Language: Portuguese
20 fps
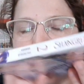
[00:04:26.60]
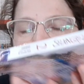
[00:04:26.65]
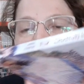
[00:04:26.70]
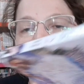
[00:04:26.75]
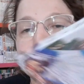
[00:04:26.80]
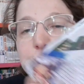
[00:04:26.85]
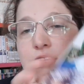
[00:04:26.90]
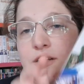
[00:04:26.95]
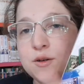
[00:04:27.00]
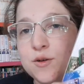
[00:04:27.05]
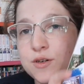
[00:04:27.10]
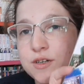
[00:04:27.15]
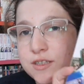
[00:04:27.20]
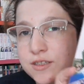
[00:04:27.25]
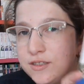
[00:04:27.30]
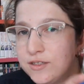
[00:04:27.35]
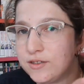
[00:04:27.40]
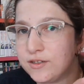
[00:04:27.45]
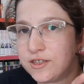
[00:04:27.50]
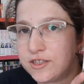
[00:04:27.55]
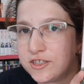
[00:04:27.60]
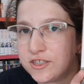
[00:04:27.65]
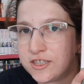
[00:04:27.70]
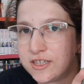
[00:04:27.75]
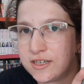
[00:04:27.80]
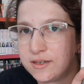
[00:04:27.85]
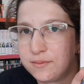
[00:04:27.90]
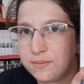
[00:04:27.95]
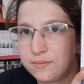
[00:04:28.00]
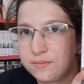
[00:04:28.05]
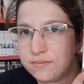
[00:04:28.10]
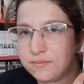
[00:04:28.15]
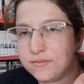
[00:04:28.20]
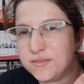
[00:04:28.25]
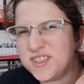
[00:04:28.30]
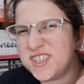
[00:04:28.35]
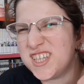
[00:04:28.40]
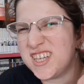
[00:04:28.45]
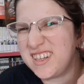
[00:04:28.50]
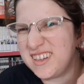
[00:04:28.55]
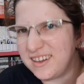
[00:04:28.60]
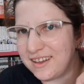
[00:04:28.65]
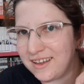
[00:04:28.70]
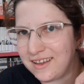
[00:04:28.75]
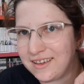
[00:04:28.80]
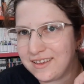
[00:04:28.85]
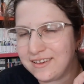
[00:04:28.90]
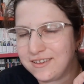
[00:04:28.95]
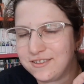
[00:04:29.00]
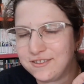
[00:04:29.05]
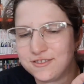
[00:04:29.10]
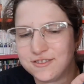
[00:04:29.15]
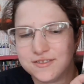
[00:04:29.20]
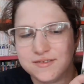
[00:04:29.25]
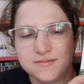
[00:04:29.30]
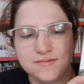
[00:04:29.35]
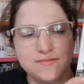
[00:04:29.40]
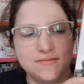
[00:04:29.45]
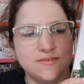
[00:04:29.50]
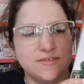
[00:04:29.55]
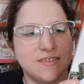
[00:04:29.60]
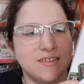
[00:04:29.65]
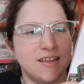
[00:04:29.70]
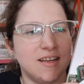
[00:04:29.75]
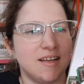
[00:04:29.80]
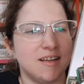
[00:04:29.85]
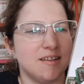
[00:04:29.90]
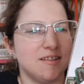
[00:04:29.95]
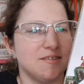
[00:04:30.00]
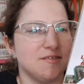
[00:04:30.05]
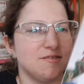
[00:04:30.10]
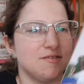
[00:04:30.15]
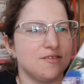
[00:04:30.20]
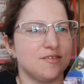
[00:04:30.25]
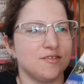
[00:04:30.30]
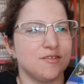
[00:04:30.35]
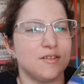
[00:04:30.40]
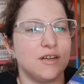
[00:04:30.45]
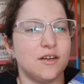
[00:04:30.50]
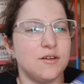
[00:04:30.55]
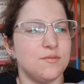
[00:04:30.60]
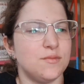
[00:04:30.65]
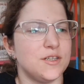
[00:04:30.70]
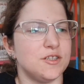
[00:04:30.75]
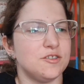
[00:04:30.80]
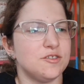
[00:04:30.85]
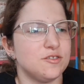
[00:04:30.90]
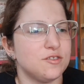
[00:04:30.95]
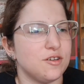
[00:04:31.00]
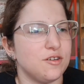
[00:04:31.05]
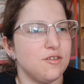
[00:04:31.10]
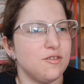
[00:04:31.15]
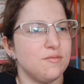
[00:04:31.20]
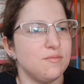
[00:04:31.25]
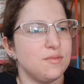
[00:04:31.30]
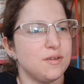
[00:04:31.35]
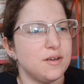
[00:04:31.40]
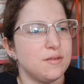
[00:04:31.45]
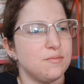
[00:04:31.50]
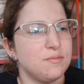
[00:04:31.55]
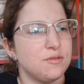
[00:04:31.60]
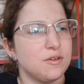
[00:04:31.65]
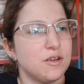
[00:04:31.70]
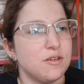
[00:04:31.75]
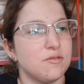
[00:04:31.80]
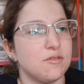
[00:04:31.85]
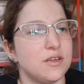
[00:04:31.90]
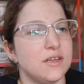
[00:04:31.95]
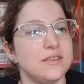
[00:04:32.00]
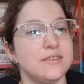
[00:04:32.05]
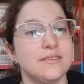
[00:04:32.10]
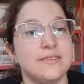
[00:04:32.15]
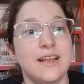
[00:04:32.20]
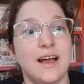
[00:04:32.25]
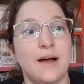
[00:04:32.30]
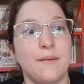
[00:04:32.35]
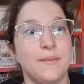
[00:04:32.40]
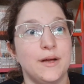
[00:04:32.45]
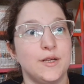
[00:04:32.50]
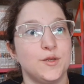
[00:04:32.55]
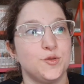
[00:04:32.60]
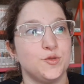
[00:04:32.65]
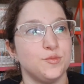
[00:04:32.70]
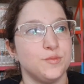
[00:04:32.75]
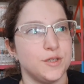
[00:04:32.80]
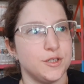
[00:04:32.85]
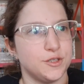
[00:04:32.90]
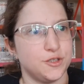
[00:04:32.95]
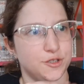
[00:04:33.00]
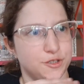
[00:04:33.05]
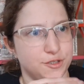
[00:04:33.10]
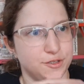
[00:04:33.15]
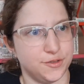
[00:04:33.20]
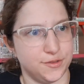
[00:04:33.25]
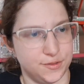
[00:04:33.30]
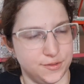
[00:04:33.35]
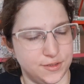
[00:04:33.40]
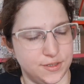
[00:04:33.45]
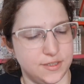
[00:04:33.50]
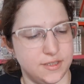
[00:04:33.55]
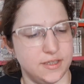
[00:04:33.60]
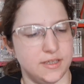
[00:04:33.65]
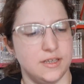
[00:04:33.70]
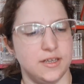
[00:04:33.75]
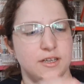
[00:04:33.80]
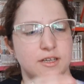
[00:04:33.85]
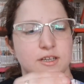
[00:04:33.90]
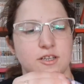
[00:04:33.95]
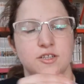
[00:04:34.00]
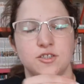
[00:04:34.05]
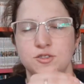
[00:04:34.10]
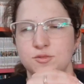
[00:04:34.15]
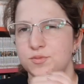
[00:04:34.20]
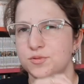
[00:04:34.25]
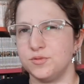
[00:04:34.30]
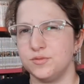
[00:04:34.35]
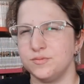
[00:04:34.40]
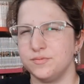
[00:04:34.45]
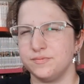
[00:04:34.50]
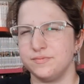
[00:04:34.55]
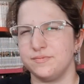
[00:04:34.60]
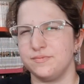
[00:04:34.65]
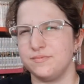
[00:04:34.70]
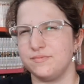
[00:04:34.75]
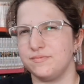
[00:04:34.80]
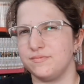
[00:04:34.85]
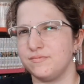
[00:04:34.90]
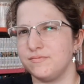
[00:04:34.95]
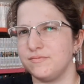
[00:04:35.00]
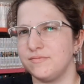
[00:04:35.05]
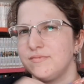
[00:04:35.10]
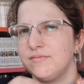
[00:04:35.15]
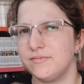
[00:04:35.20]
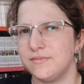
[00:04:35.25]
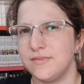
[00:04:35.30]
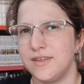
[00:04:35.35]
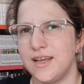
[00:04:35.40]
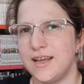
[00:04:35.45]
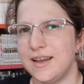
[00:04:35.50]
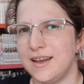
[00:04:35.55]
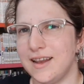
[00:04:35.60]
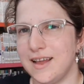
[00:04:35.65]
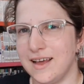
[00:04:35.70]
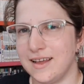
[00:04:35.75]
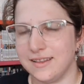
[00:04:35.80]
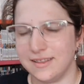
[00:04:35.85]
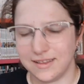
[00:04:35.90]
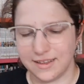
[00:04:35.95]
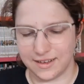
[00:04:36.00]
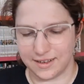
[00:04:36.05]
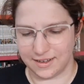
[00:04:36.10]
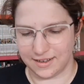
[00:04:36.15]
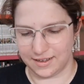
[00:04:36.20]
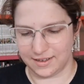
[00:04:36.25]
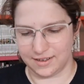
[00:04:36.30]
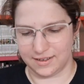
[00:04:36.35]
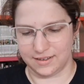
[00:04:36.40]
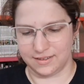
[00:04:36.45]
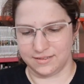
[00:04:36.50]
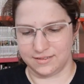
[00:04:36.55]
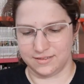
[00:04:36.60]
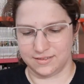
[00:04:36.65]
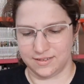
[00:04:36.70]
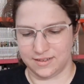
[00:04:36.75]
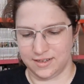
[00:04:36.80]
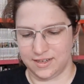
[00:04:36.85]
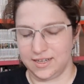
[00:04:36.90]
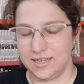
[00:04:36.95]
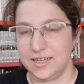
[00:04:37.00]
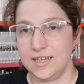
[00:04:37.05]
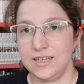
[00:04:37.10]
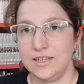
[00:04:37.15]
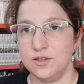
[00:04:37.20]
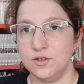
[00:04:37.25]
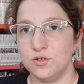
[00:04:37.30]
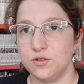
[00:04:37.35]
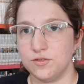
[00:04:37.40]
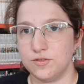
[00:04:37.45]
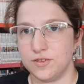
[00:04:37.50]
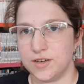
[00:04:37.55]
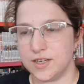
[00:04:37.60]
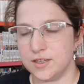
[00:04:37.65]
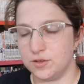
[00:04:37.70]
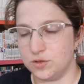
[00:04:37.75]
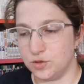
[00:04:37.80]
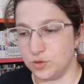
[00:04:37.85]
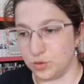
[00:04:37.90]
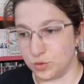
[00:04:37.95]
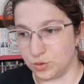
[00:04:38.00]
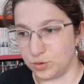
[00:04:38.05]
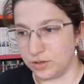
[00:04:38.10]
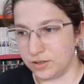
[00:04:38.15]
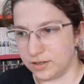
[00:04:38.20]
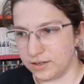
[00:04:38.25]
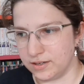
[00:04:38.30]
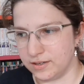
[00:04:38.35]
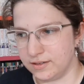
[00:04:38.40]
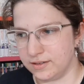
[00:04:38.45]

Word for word: Por enquanto eu achei genérico, tá? Não vou. Realmente eu só comprei porque eu quis dar mais uma chance. Tipo, não é nada inovador,